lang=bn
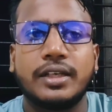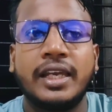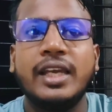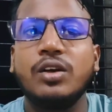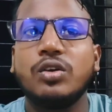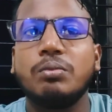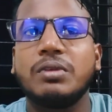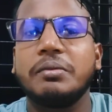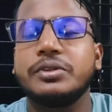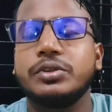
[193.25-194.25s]
এরকমভাবে
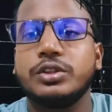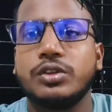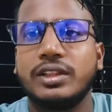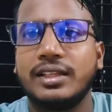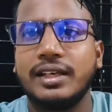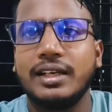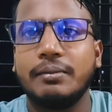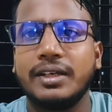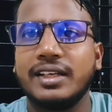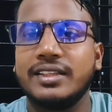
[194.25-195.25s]
যদি চলতে থাকে
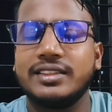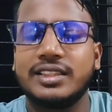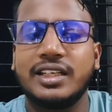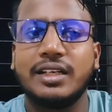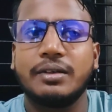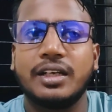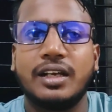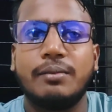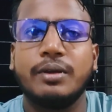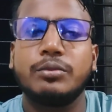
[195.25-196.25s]
বাংলাদেশ ক্রিকেট
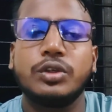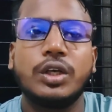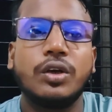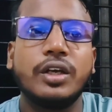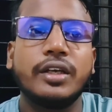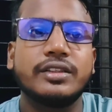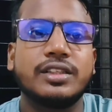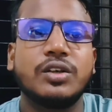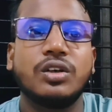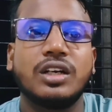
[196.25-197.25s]
আমার মনে হয়
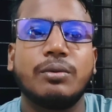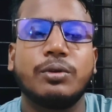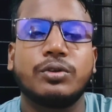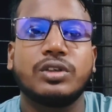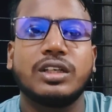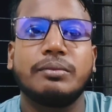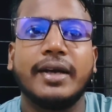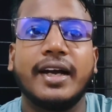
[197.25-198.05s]
শ্রীলঙ্কার মতো কিংবা